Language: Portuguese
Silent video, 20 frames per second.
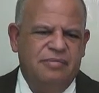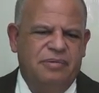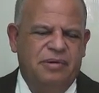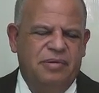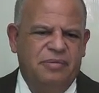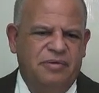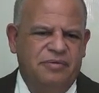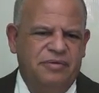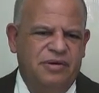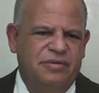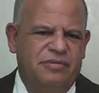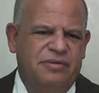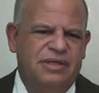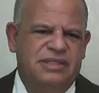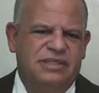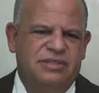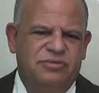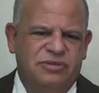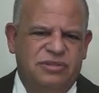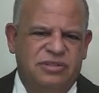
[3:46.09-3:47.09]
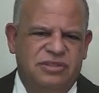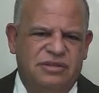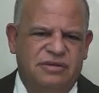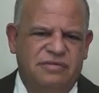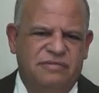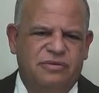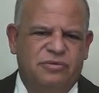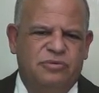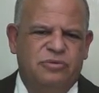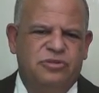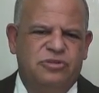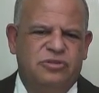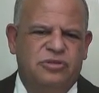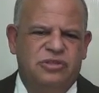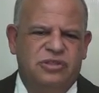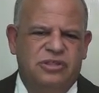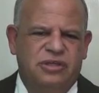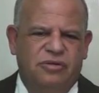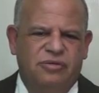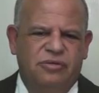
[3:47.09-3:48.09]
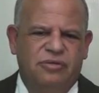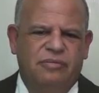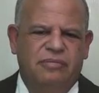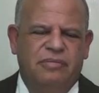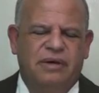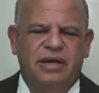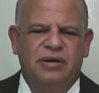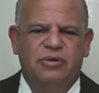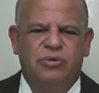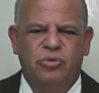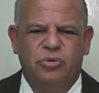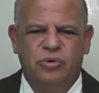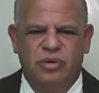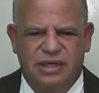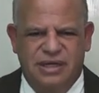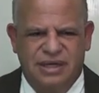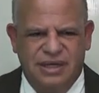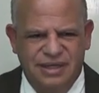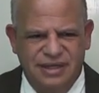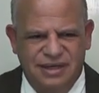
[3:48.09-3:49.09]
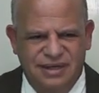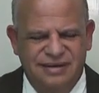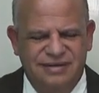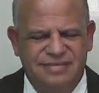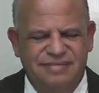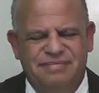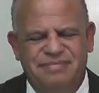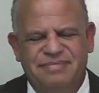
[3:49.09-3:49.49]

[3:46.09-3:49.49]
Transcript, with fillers: promoveu uma ação cívico-social no bairro Canaã